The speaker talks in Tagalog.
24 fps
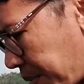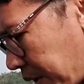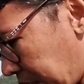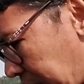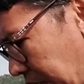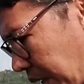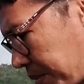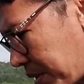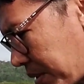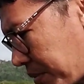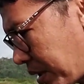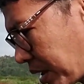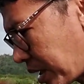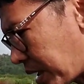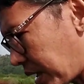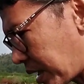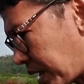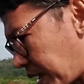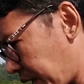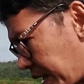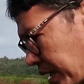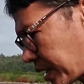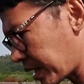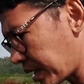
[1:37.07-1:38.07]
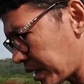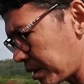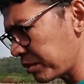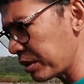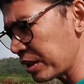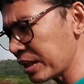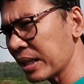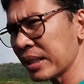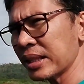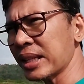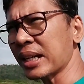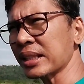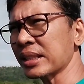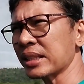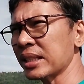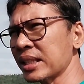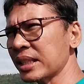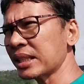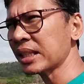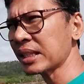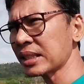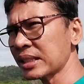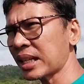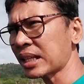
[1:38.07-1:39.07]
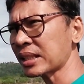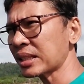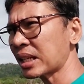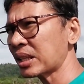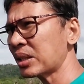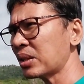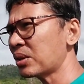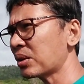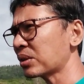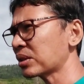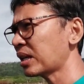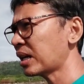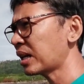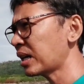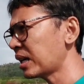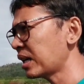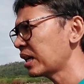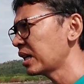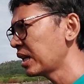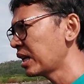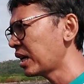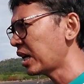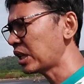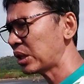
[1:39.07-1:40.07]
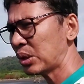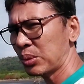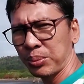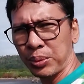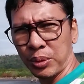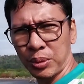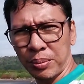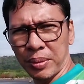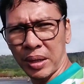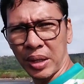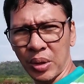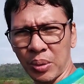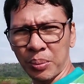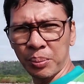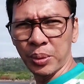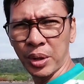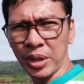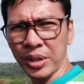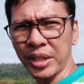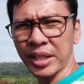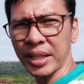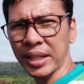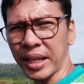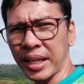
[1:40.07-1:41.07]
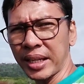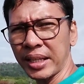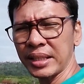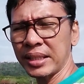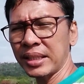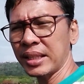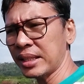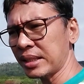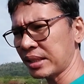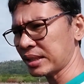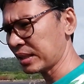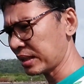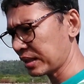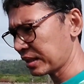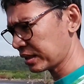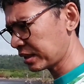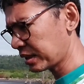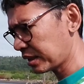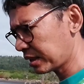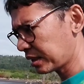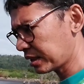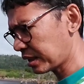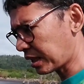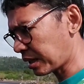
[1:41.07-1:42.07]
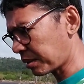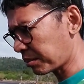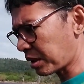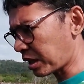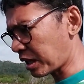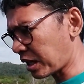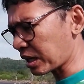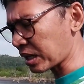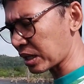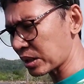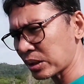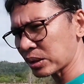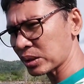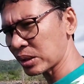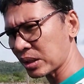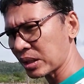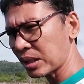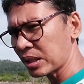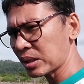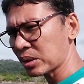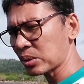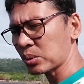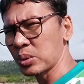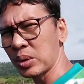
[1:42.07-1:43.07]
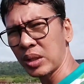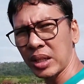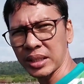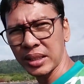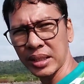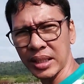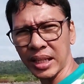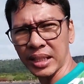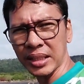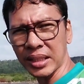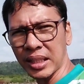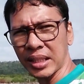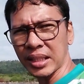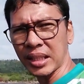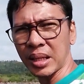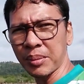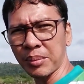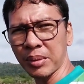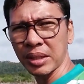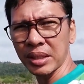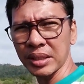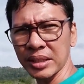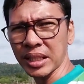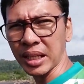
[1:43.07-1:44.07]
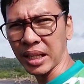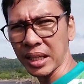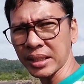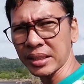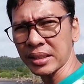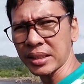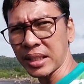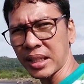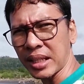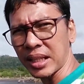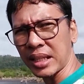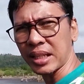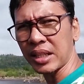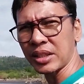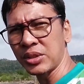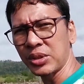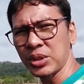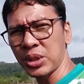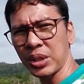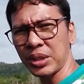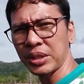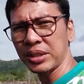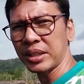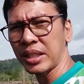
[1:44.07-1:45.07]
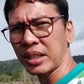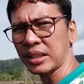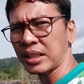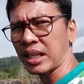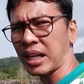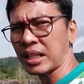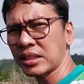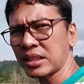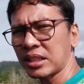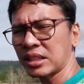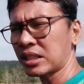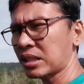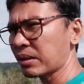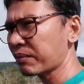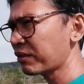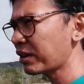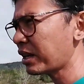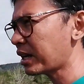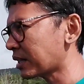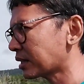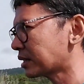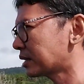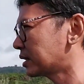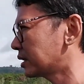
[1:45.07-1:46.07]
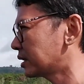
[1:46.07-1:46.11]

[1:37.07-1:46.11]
marami mga kaibigan natin na nagtatanong na ano po ba yung pwedeng kainin ng mga tulad natin na may sakit na GERD at acid reflux.